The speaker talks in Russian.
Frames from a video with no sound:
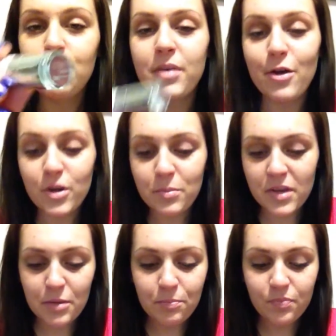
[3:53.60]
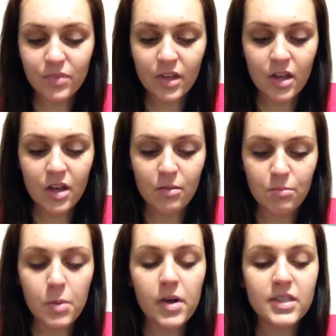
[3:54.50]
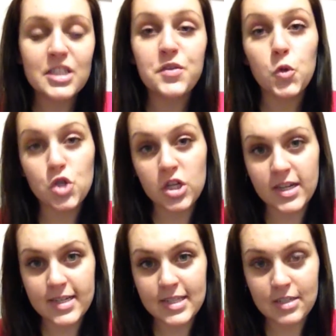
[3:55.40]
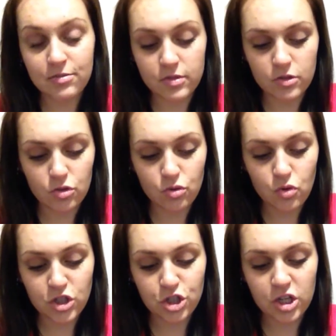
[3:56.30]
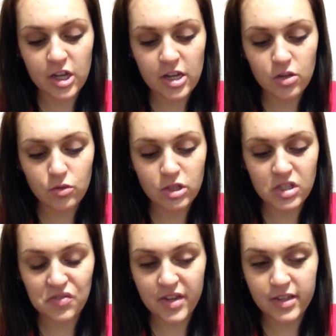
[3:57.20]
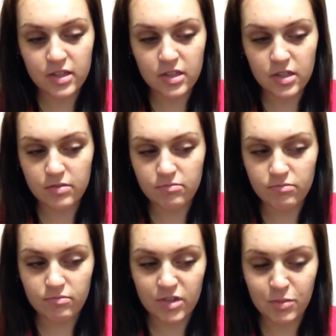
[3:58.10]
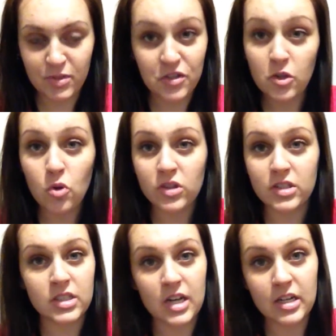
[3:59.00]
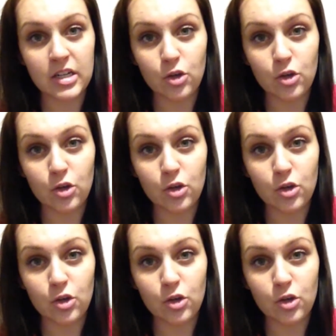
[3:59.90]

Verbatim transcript: Bury Me. Мне показался цвет очень красивый, но, к сожалению, цвет либо цвет какой-то странный